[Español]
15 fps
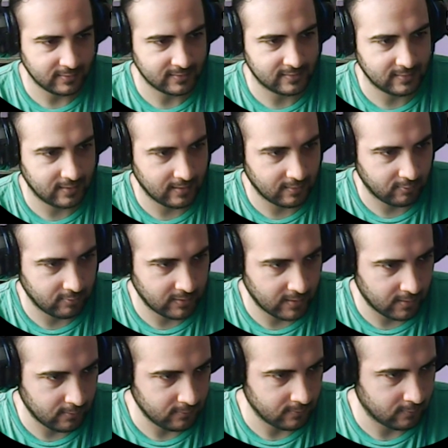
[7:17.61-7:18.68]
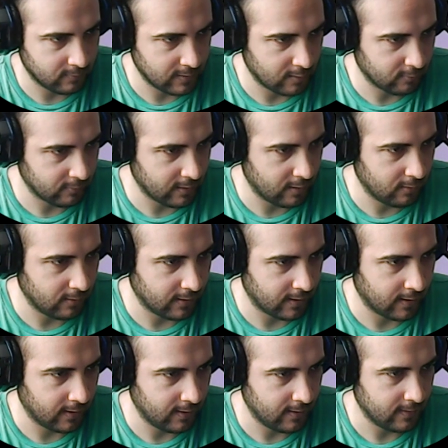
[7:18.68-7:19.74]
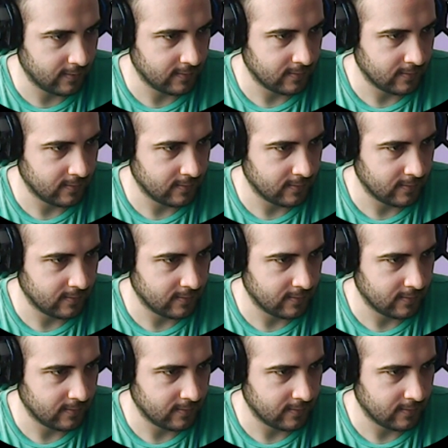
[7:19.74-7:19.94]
así que cuidado, cuidado, cuidado. Ajá.